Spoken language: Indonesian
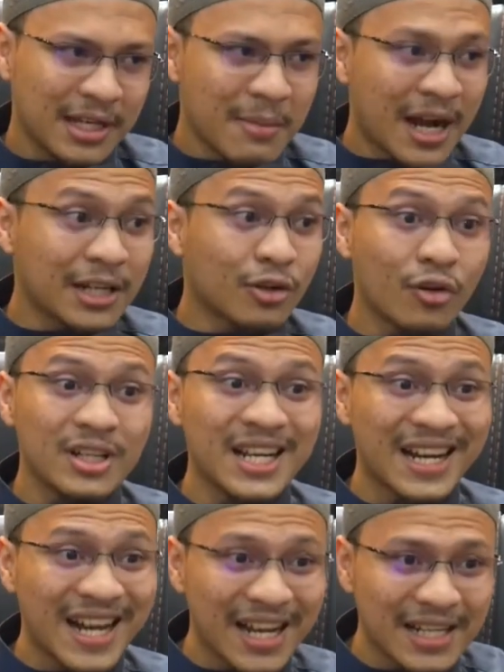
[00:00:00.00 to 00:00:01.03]
Bahkan kalau
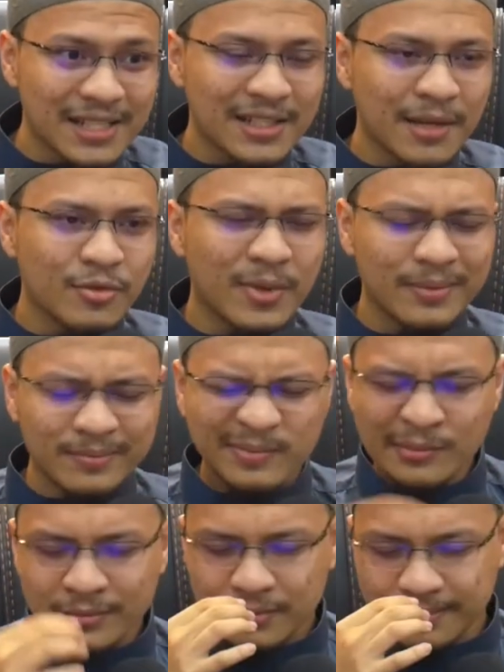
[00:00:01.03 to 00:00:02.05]
dia nangis dia cuma
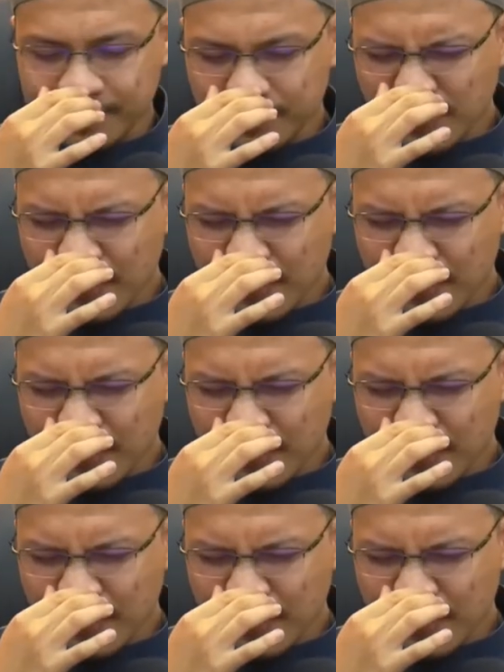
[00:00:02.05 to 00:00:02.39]
hmm,